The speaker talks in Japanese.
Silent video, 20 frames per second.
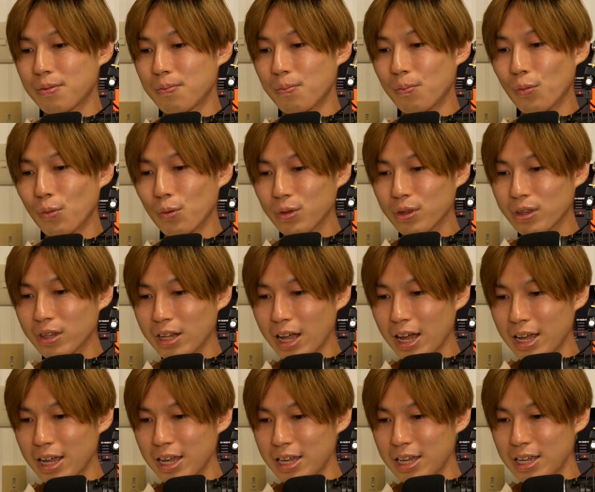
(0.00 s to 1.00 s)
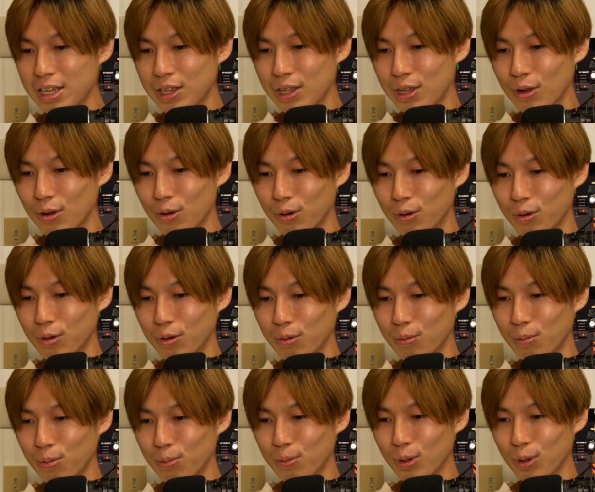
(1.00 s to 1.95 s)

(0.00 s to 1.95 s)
問題っていう、